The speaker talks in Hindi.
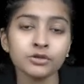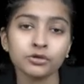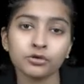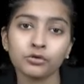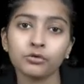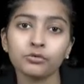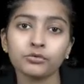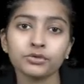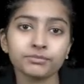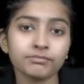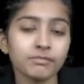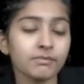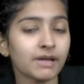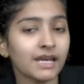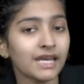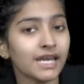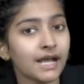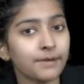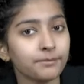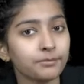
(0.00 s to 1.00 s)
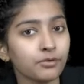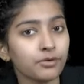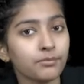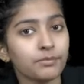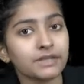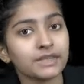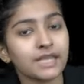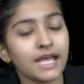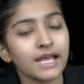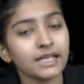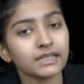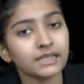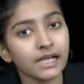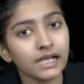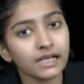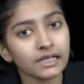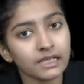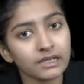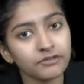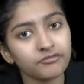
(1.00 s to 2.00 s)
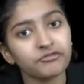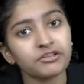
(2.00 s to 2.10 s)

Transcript: तो उसमें मैंने आपको बताया था कि